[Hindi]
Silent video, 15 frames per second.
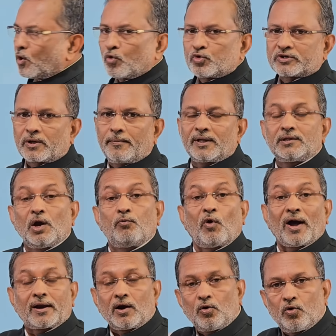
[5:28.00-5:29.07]
पर और उसके बाद ये
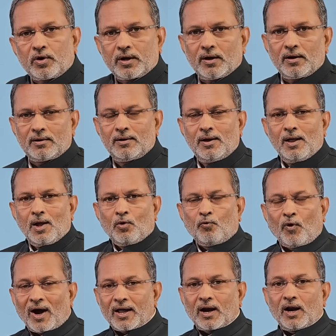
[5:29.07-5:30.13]
वायरल हो गया
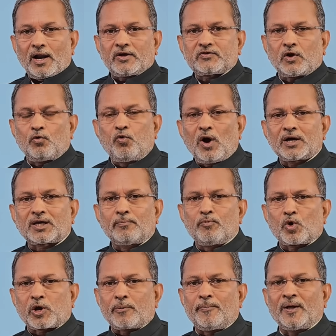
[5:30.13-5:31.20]
वायरल ऐसा हुआ कि
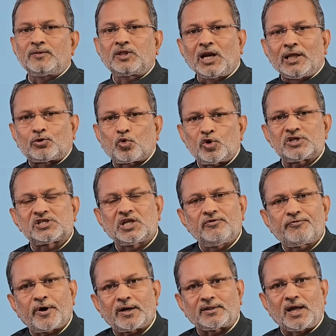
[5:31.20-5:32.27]
मुख्यमंत्री तो
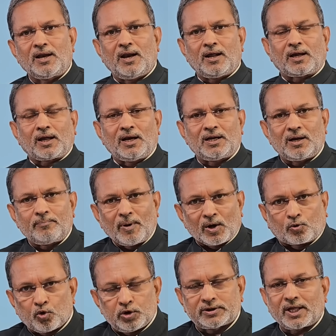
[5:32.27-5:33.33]
इस्तीफा देने के लिए
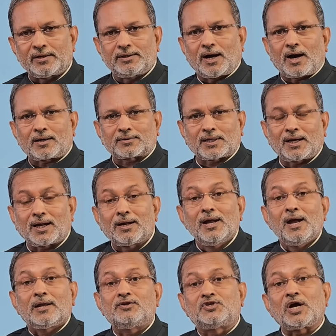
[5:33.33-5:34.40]
बिल्कुल तैयार थे
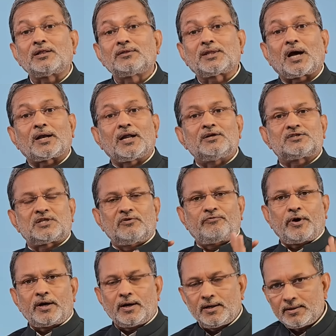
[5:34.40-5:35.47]
जनता ने
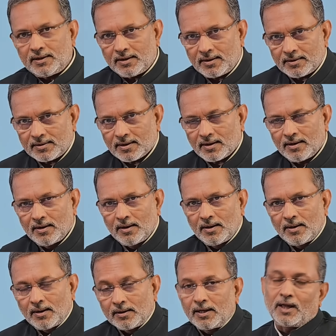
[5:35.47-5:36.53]
इस्तीफा नहीं देने
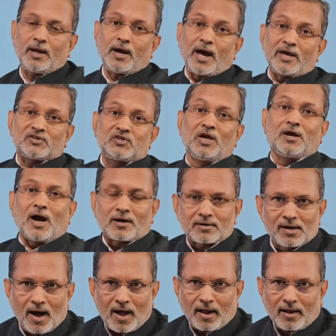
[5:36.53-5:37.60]
दिया ये ऐसी
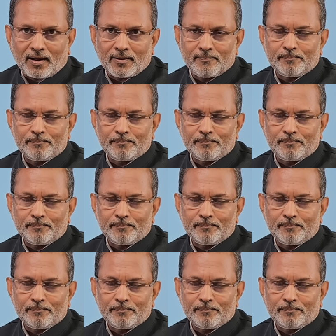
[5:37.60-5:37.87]
घटना है